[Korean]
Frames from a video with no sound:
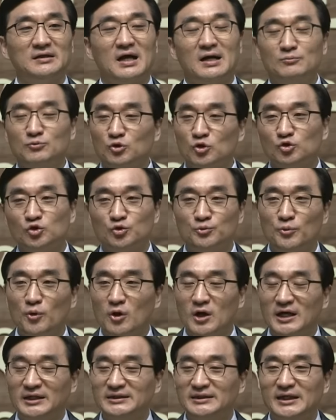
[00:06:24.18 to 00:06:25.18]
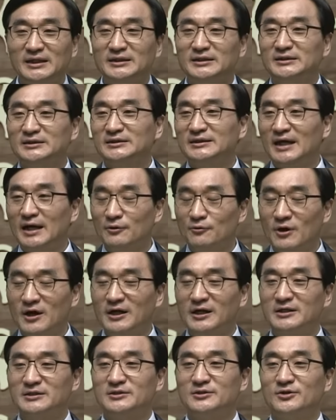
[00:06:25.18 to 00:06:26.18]
아무도 주목하지 않는
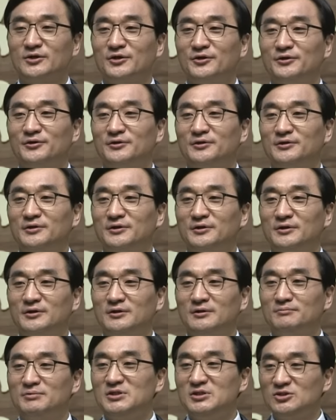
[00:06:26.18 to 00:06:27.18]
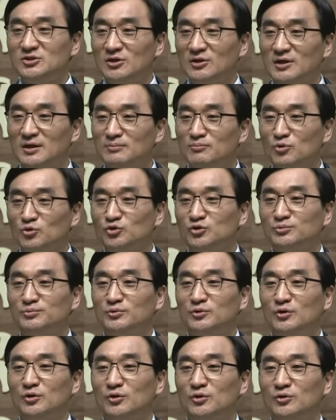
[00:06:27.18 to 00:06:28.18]
상황에서 희천한
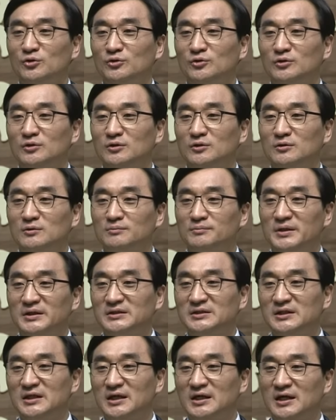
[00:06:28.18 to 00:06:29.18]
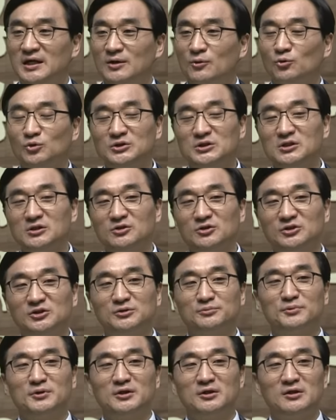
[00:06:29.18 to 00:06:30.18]
모습으로 메시아가 오실
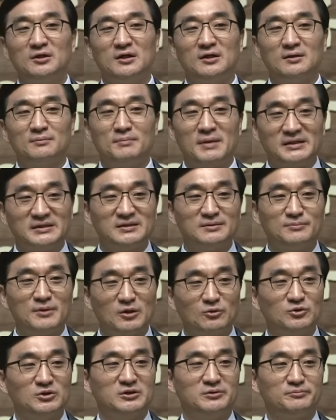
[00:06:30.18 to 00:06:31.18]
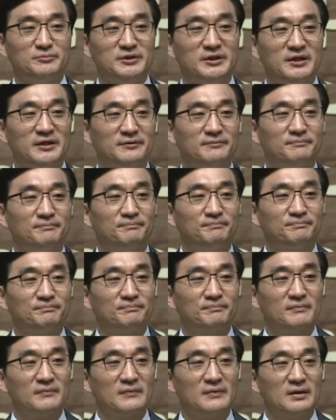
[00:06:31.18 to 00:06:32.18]
것임을 말씀하고 있습니다.
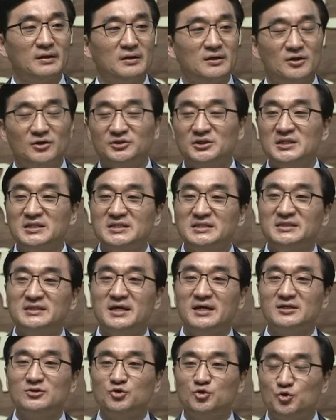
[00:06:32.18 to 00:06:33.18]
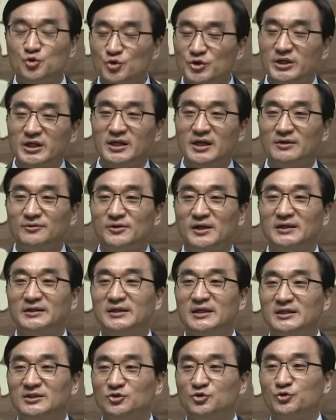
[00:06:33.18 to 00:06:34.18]
여기서 이세의 줄기라고
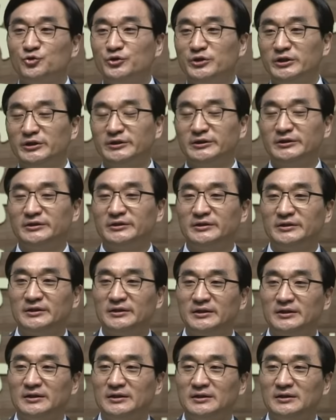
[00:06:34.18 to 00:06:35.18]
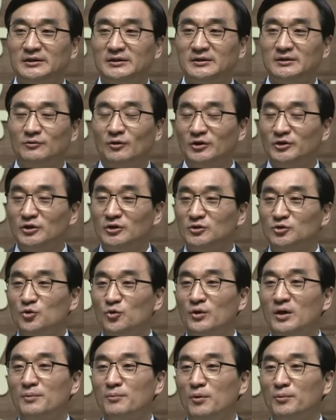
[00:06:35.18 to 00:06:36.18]
할 때 이 줄기는 원어를
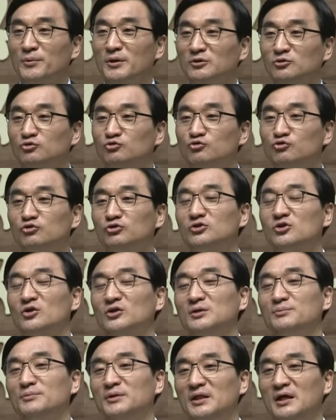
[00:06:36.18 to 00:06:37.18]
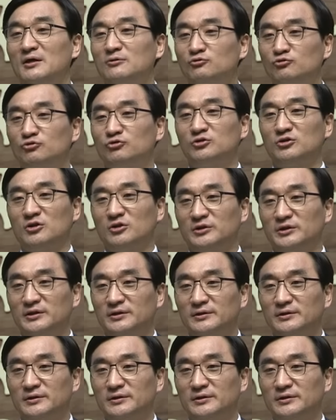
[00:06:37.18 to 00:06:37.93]
통해 보면 구루턱입니다. 구루턱.